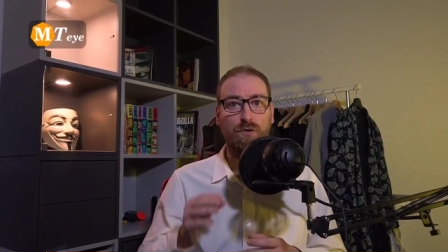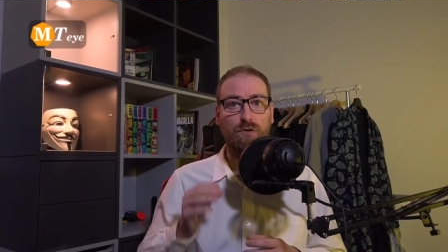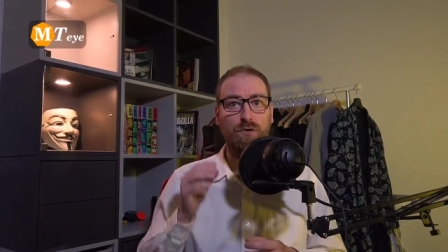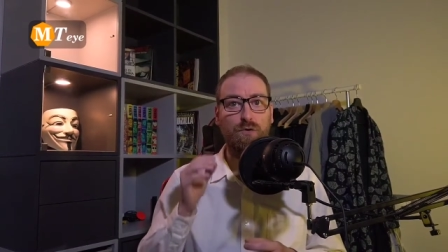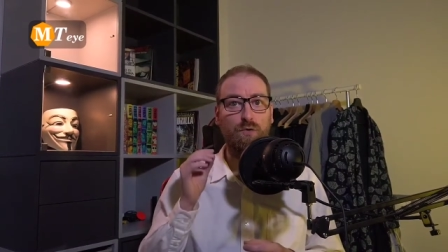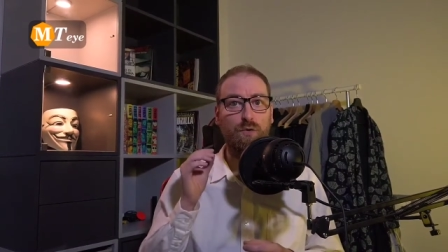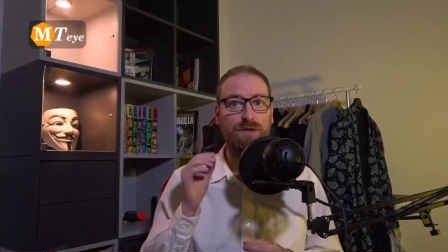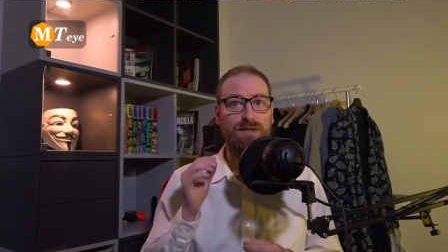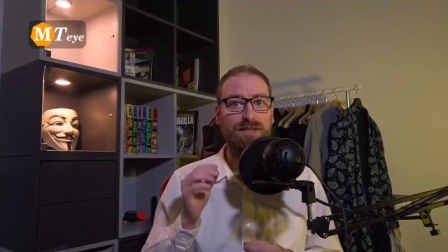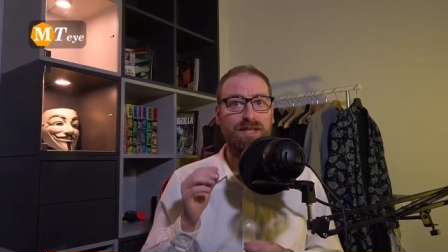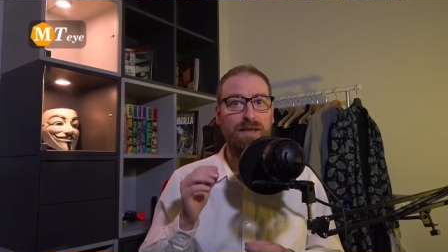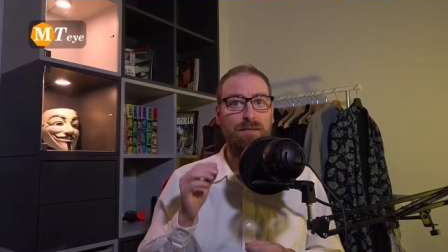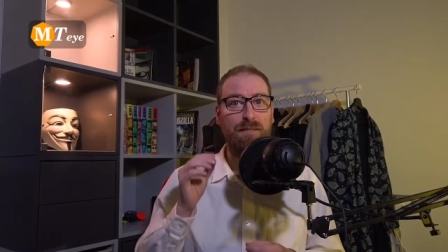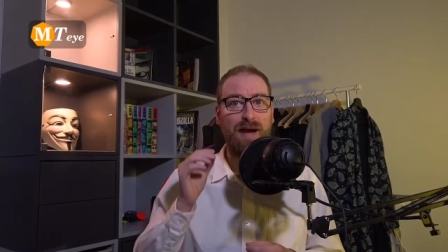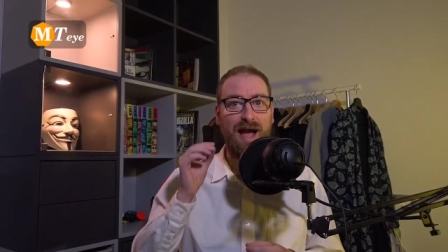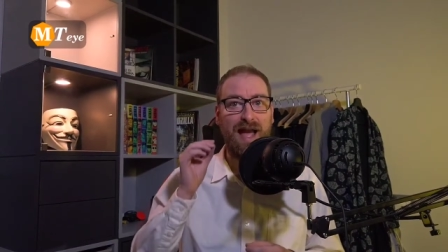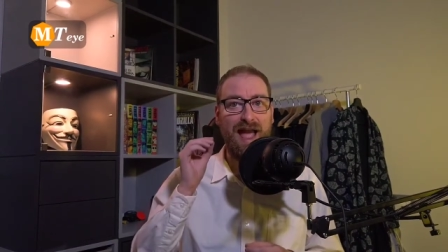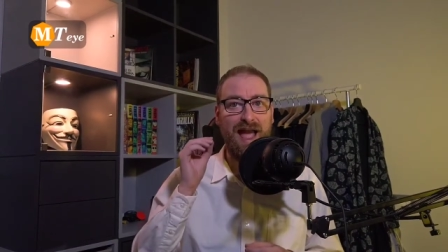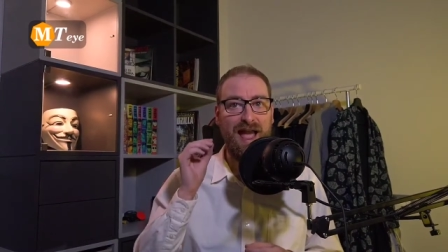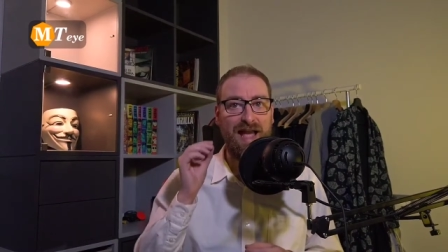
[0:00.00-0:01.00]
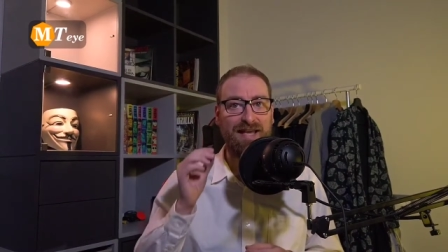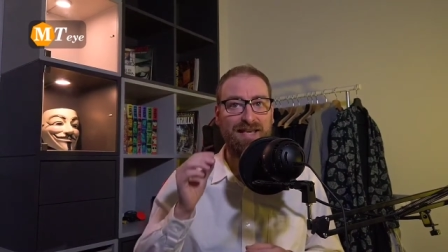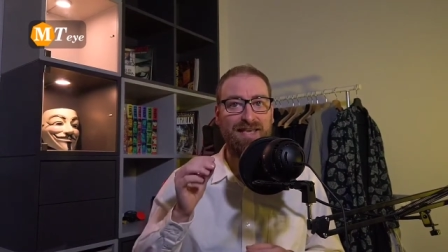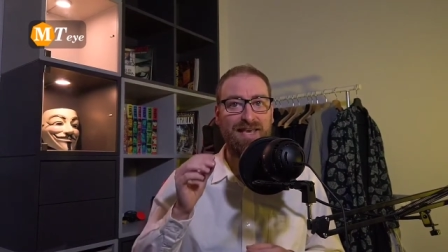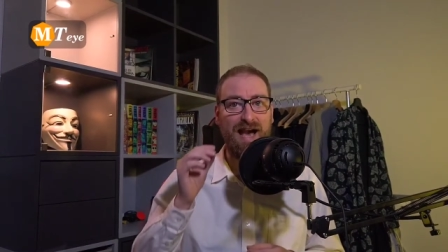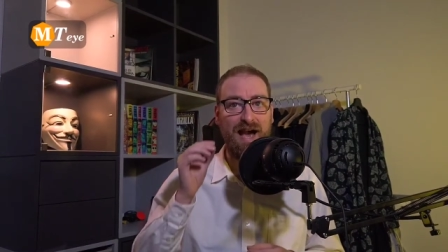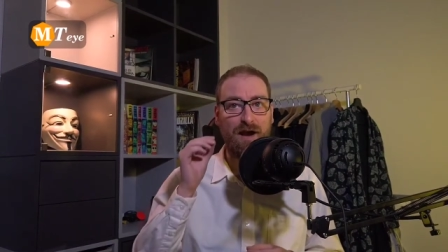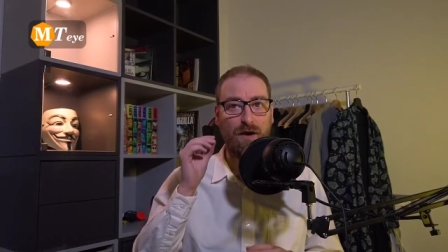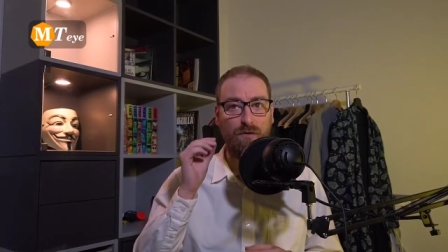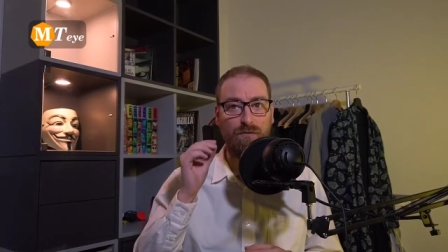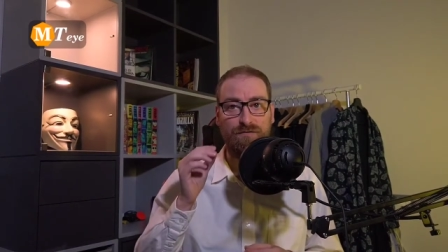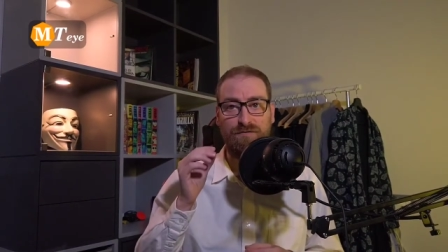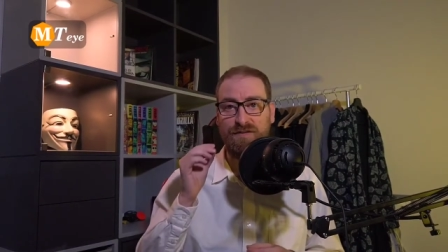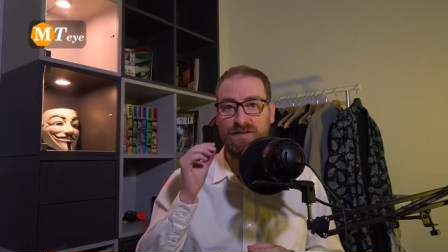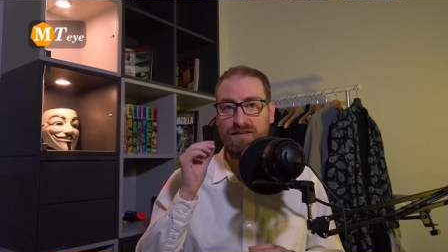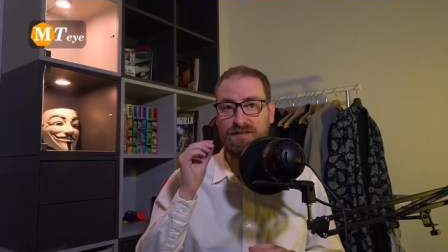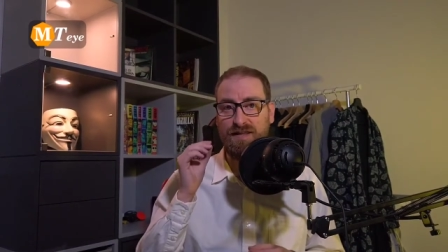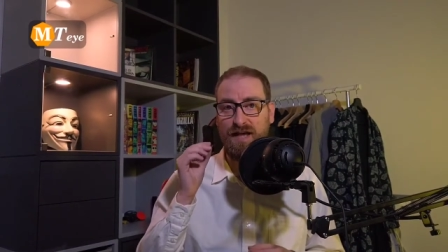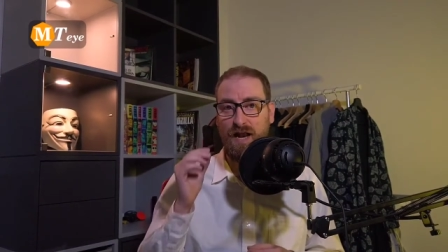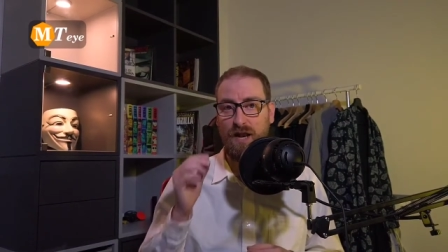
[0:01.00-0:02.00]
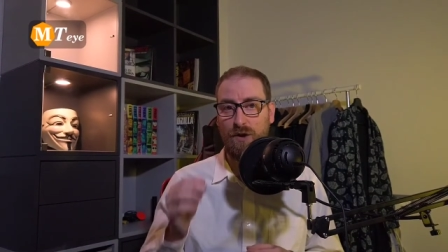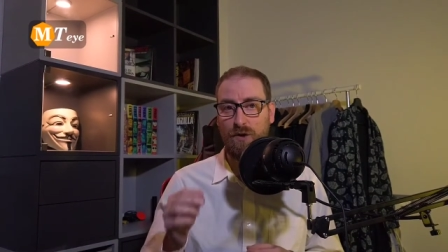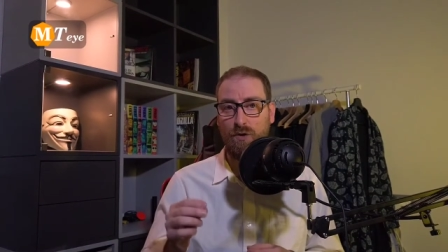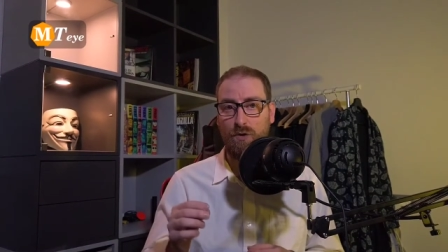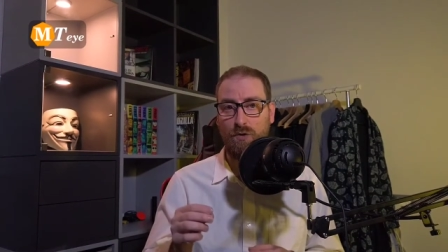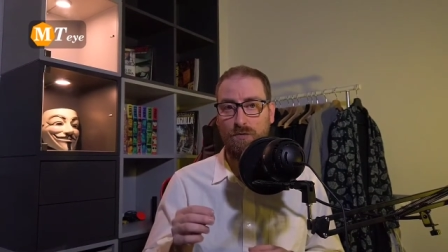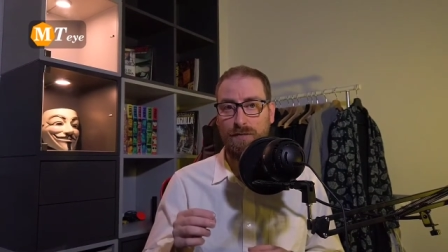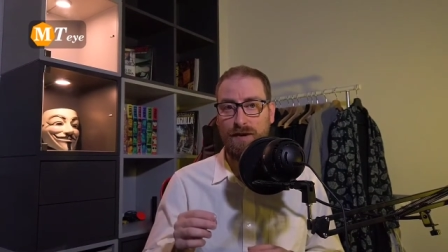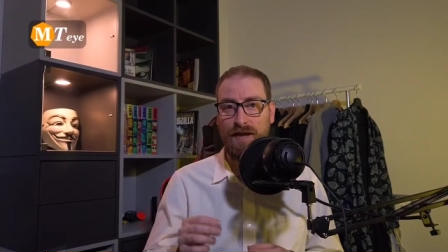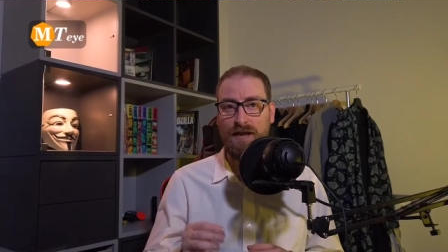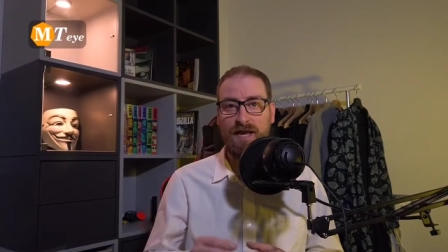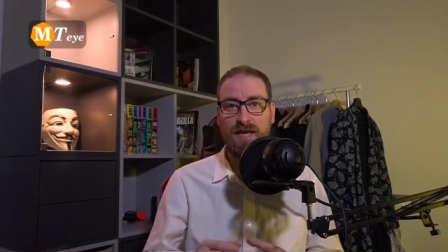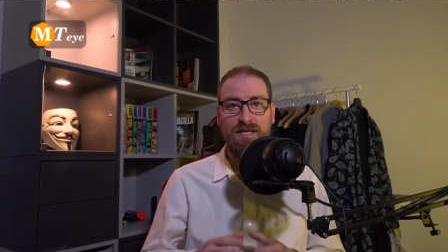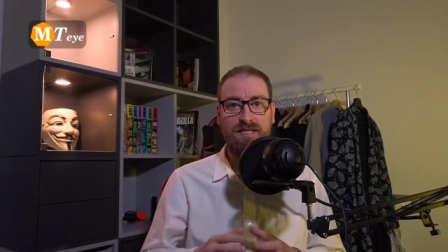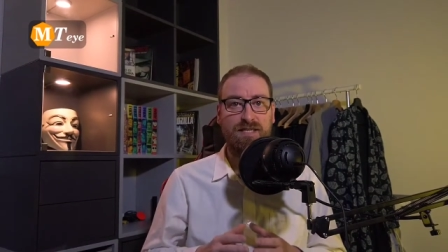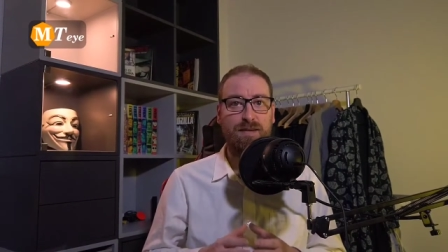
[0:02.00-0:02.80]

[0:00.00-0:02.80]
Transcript: drammatico il cui tema è chiaro fin dal nome.